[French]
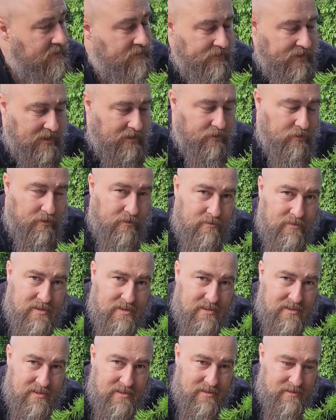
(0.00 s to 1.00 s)
Fait que
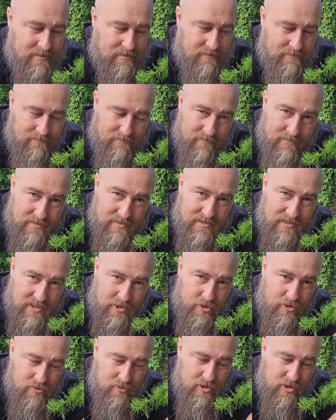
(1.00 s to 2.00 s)
c'est
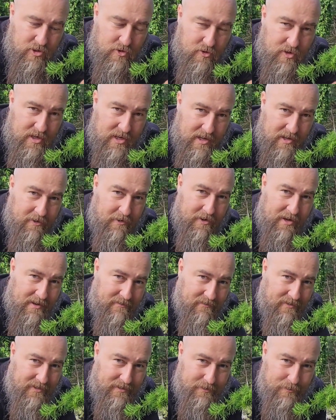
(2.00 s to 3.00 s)
juste donner un, un
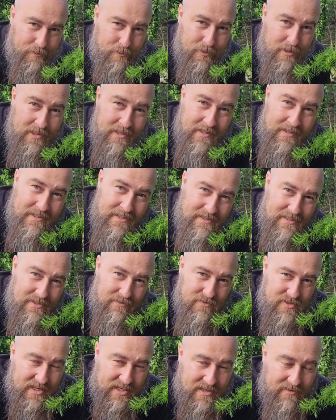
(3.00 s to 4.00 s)
avant-goût, si
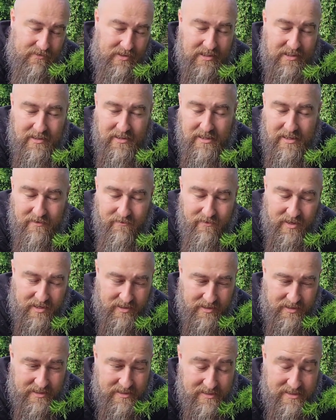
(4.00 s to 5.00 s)
vous en avez, qui est
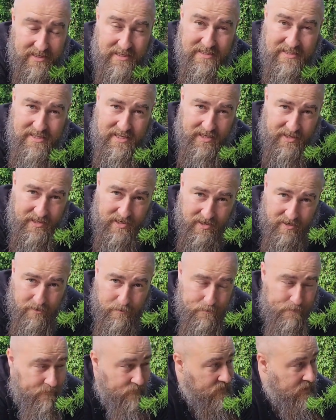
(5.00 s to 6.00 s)
vernise à l'extérieur
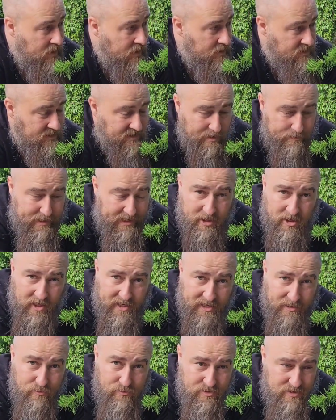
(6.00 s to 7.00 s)
ce qui est bien
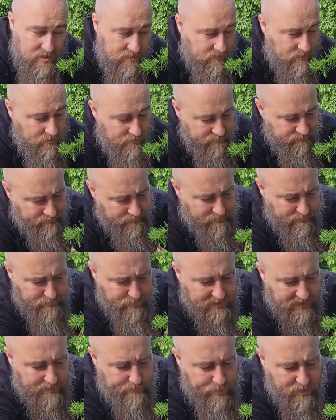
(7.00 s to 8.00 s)
correct aussi.
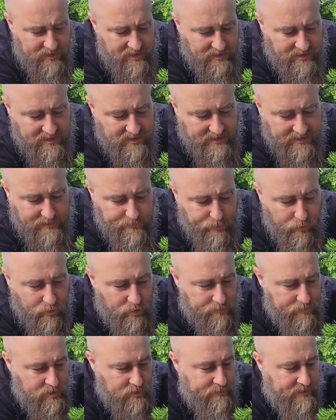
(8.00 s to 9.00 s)
Peut-être pas quand il est dans des pots
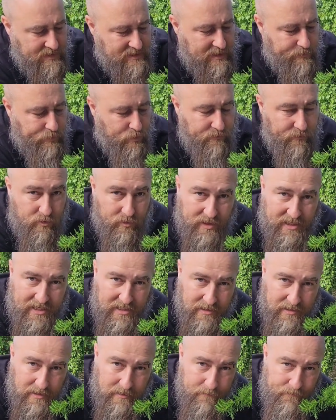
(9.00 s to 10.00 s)
comme ça, parce que les pots vont
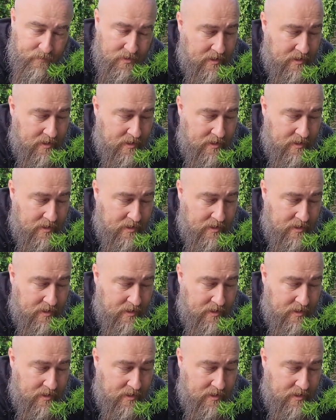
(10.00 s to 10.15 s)
craquer.